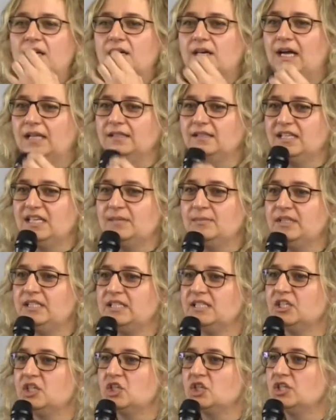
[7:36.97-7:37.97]
Kannte jemand
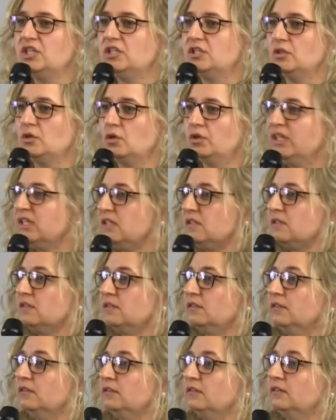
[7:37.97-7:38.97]
diese Geschichte noch nicht?
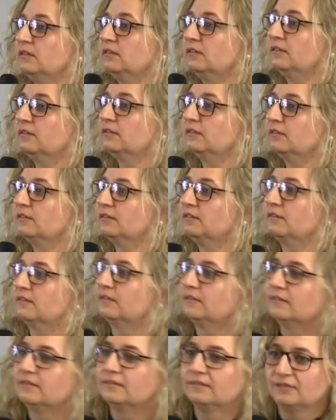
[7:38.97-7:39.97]

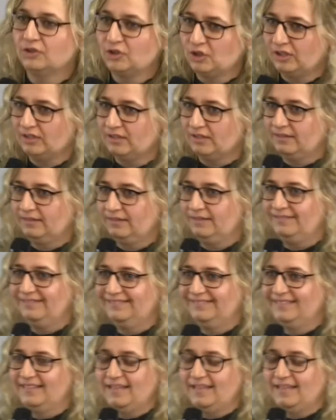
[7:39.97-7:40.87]
Jeder, ne?